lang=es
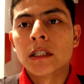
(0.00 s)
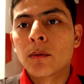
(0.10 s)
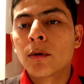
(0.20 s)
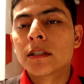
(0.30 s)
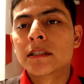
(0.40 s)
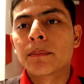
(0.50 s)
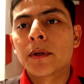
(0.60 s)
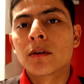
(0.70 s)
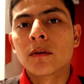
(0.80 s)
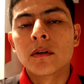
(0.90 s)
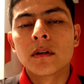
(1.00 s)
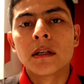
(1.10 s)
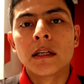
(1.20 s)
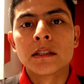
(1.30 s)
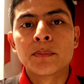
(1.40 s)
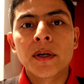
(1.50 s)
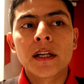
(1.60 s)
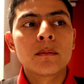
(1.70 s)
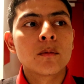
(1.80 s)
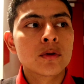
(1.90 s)
Como les repito,
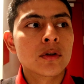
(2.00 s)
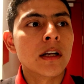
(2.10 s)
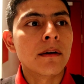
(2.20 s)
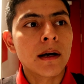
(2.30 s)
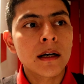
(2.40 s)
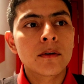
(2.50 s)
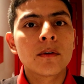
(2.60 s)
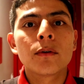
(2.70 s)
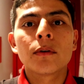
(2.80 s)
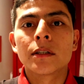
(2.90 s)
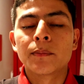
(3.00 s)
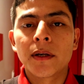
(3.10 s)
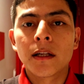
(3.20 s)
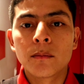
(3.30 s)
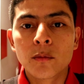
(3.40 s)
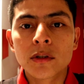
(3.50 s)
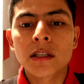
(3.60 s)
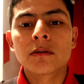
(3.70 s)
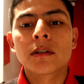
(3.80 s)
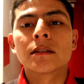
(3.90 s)
esperen mucho trabajo, esperen
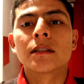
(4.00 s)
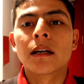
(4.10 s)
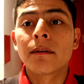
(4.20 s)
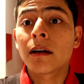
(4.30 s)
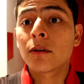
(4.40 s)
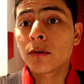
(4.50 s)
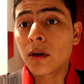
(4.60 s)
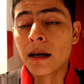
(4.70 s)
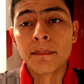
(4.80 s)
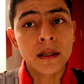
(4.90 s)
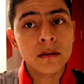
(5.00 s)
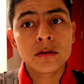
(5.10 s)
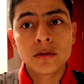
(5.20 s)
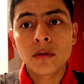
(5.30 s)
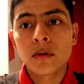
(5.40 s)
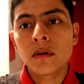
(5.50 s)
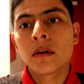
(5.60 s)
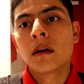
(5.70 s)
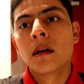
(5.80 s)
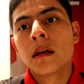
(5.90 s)
muchas horas de trabajo, al menos yo,
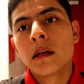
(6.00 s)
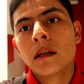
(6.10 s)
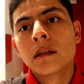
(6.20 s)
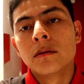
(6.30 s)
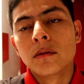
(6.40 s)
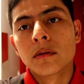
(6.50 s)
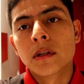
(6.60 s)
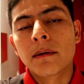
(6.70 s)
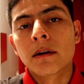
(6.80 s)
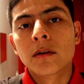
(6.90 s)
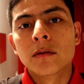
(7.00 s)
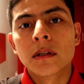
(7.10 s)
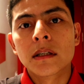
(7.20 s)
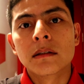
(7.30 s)
yo trabajo en un